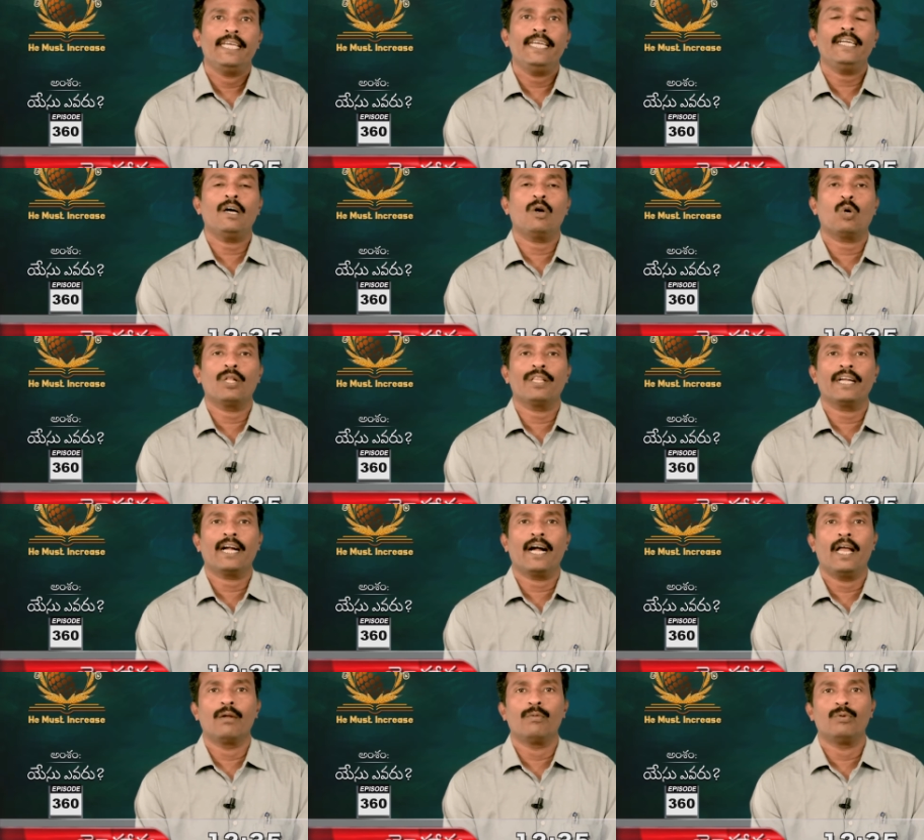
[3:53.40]
ఇంకా
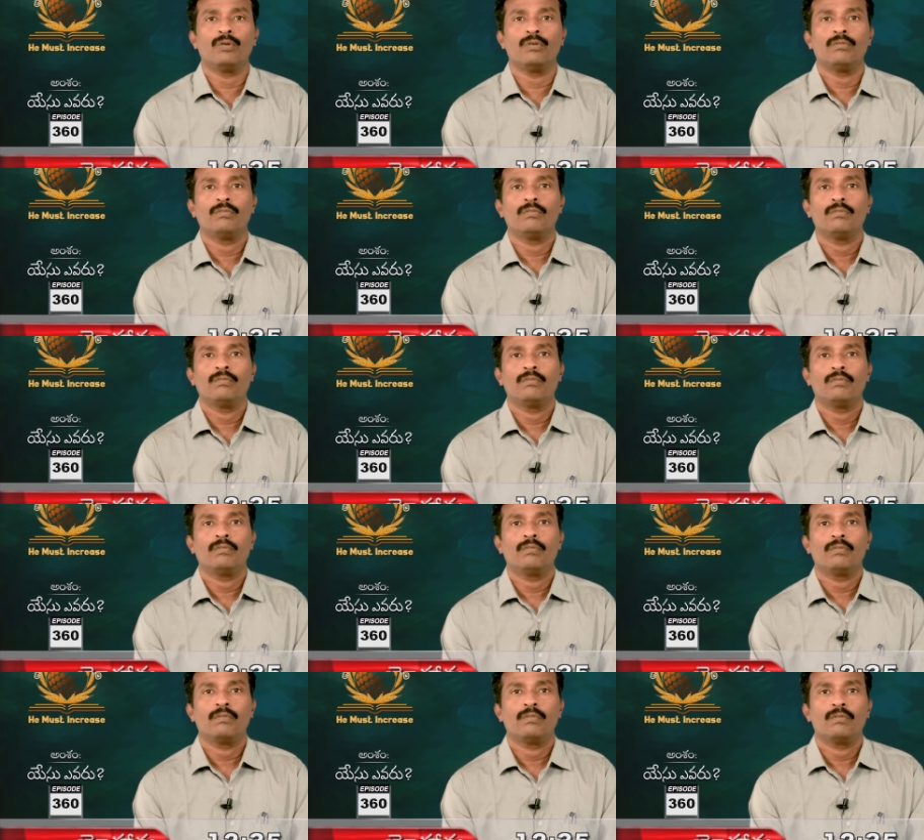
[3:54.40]
కొంతకాలము వెలుగు మీ
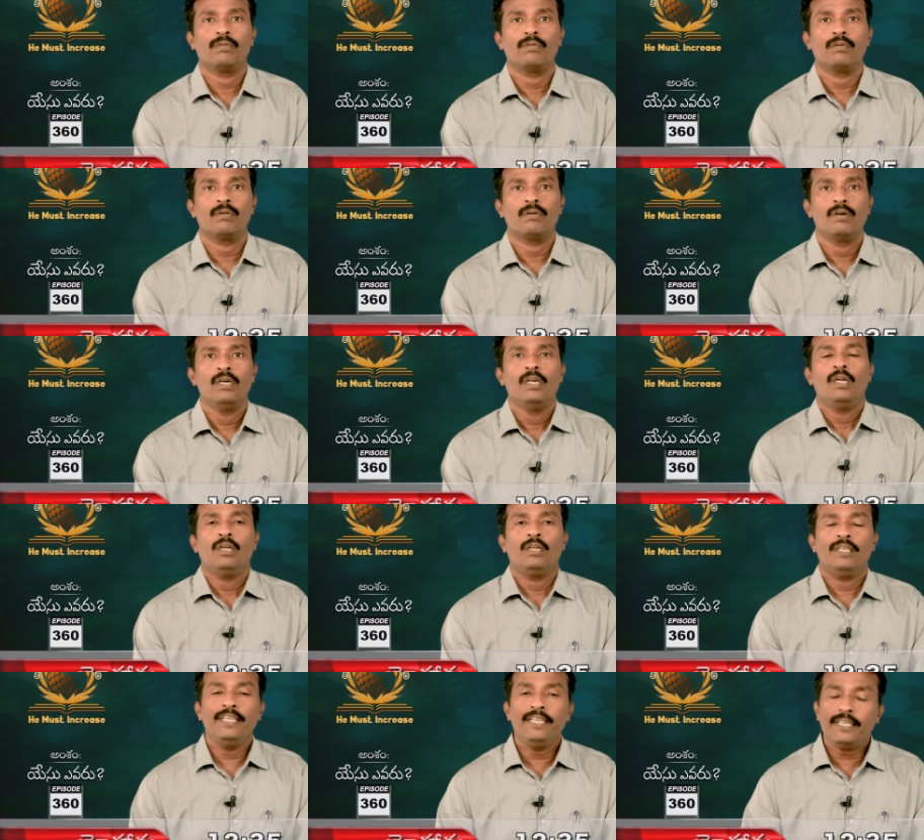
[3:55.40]
మధ్య ఉండును
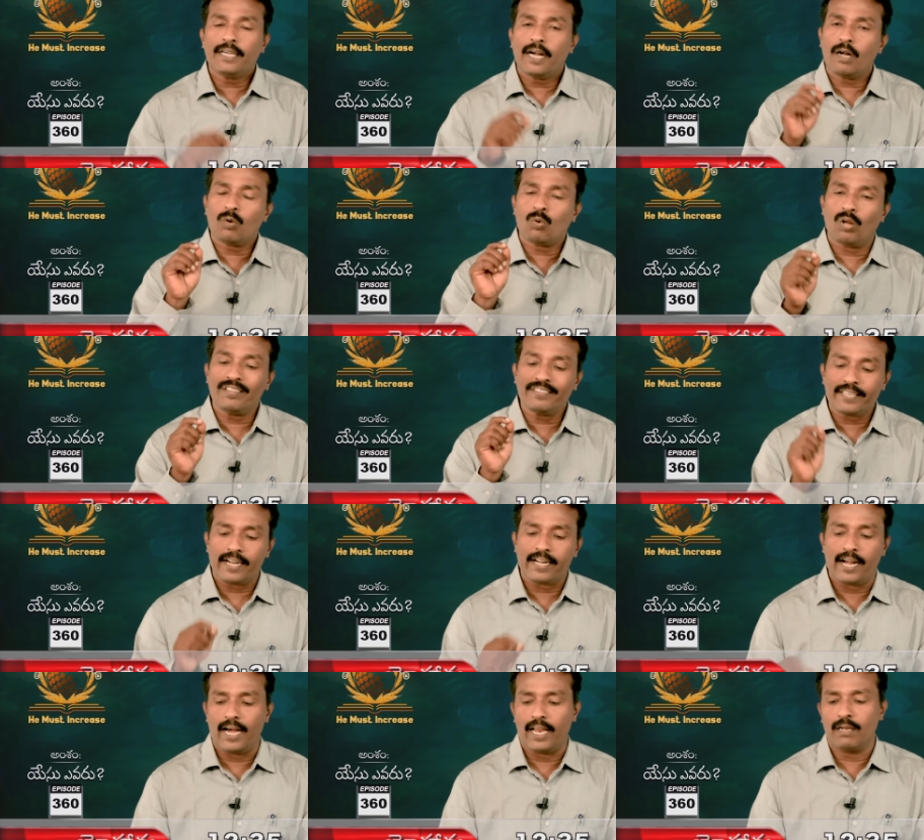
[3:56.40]
ఇంకా
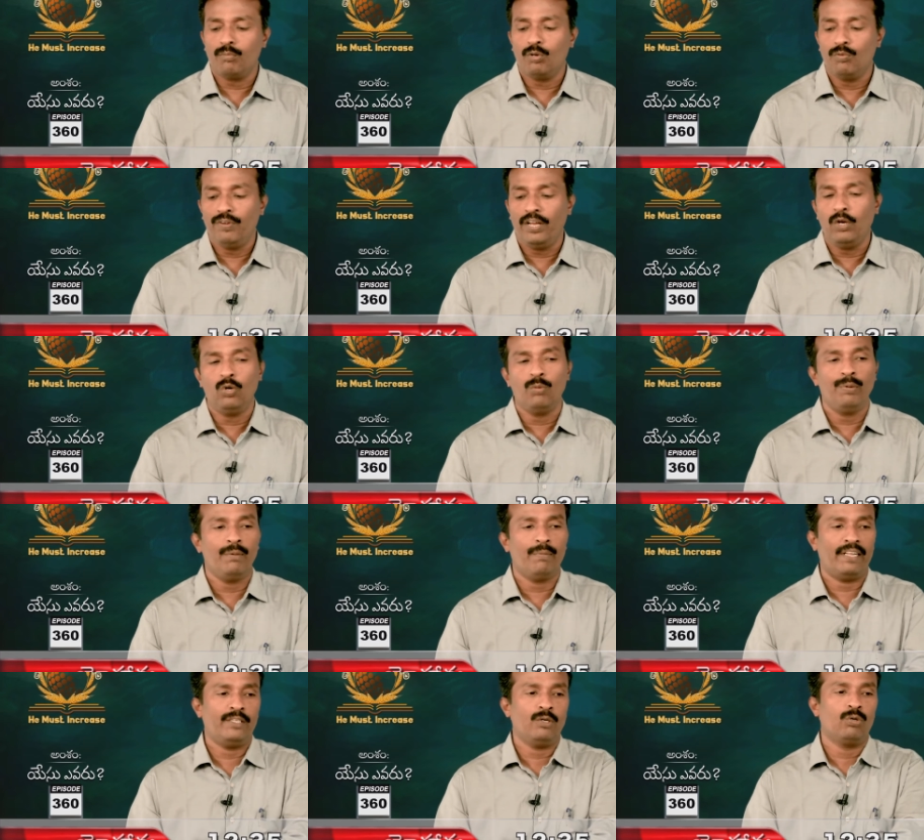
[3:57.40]
కొంతకాలము వెలుగు మీ
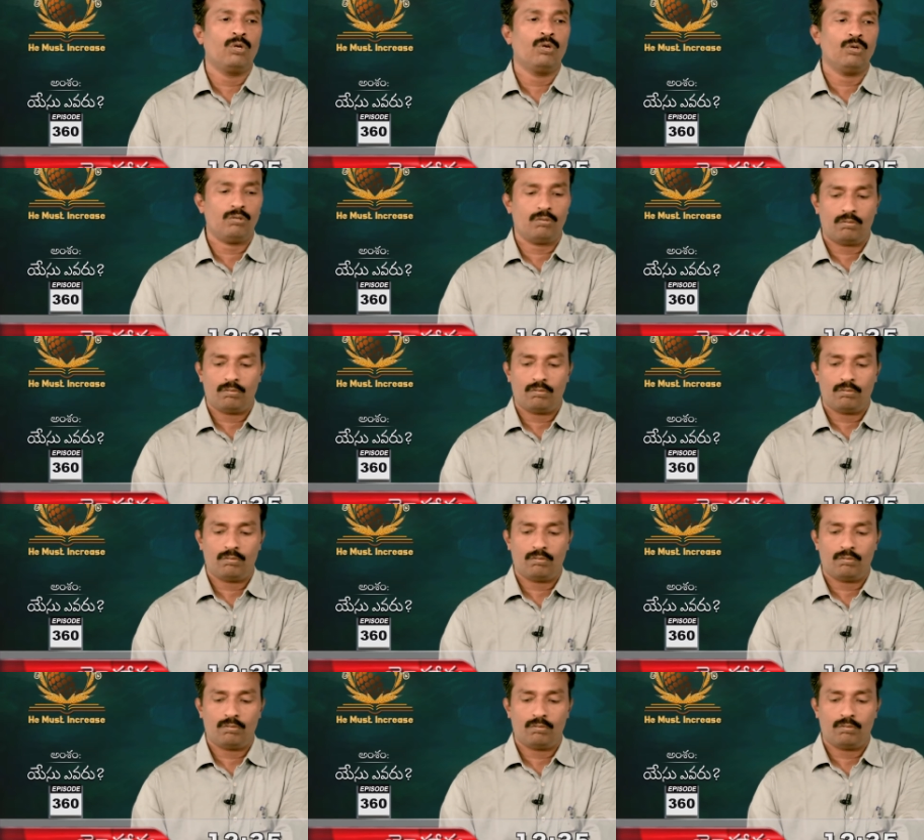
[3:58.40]
మధ్య ఉండును